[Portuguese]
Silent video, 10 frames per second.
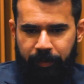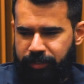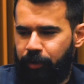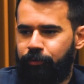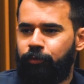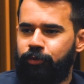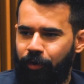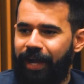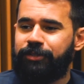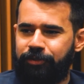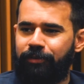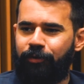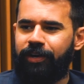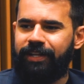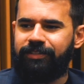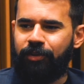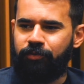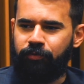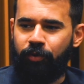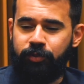mas seria um fundo de locação de iPhone, né, se nós
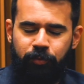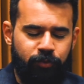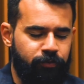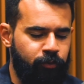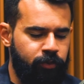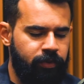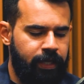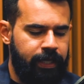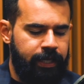fôssemos um fundo,